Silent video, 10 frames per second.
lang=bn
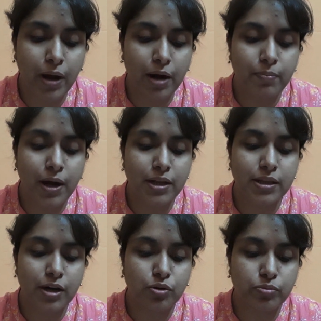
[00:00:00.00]
বারবার
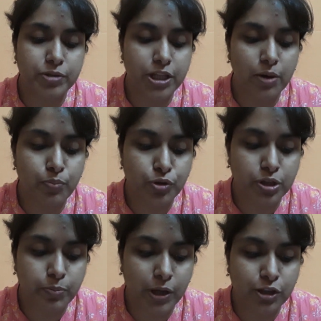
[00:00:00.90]
তার কবিতার
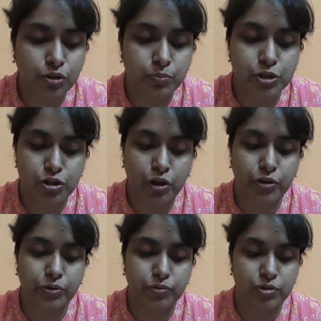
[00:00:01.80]
প্রতিপাদ্য বিষয়
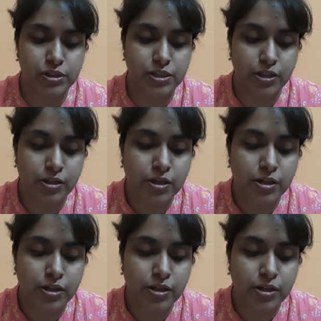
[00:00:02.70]
হয়ে উঠেছে